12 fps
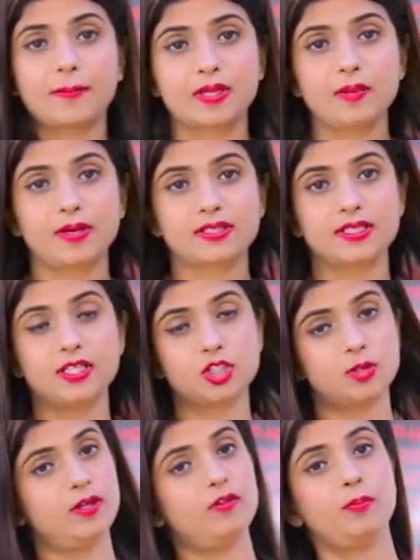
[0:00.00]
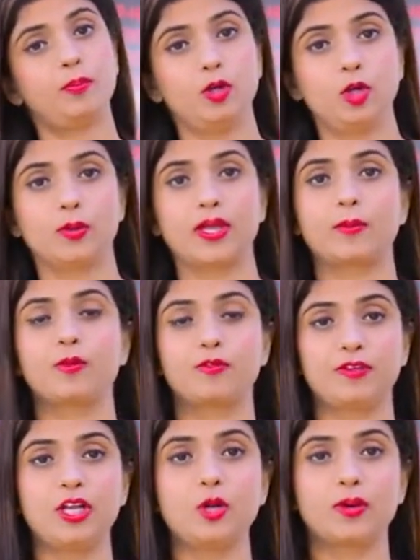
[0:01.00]
आपकी मसल्स जो है वो पुल होंगे आपको
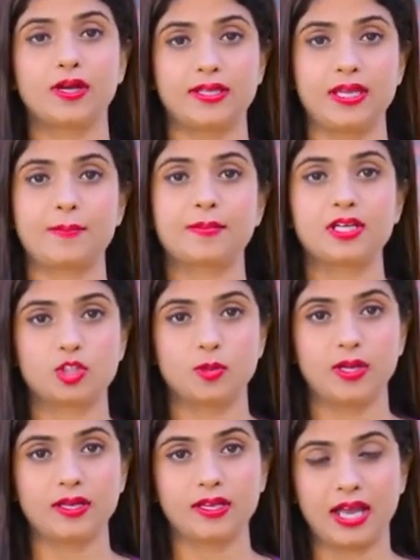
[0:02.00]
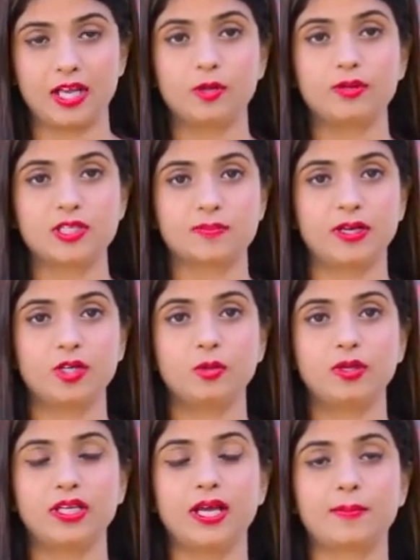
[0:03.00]
फील होगा कि आपका जो है कैलोरीज बर्न
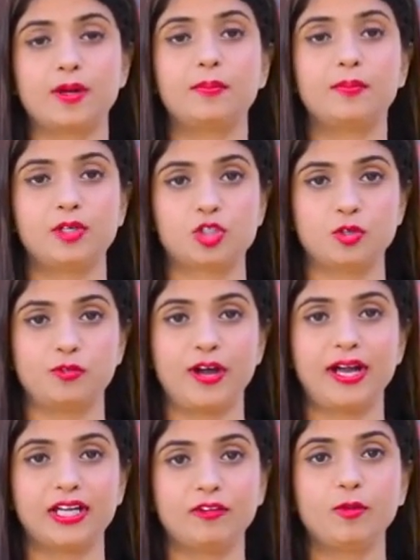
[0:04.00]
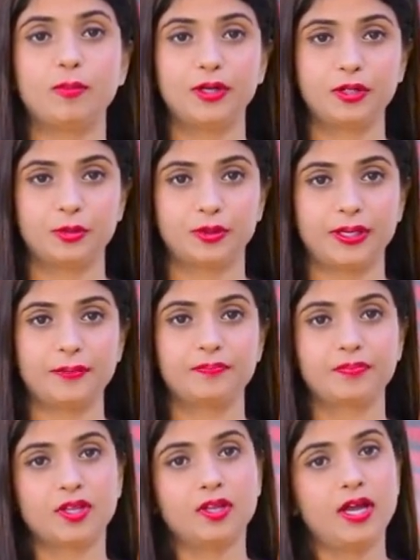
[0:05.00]
हो रही है आपका जो फैट है वो बर्न हो रहा
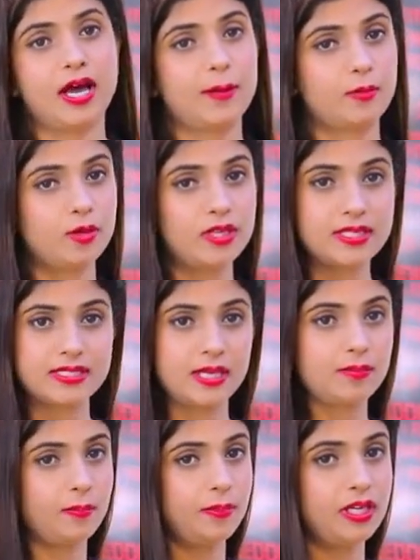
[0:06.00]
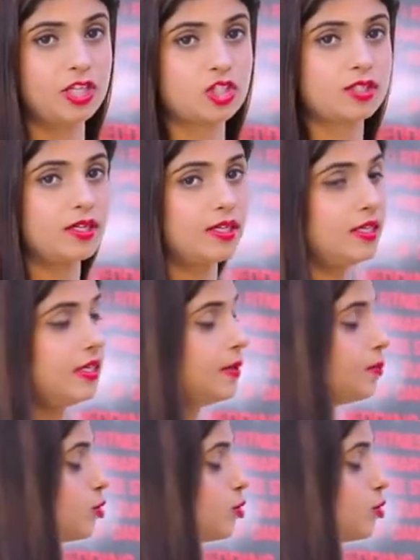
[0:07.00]
है आपको ये सेम रिपीटेशन करनी है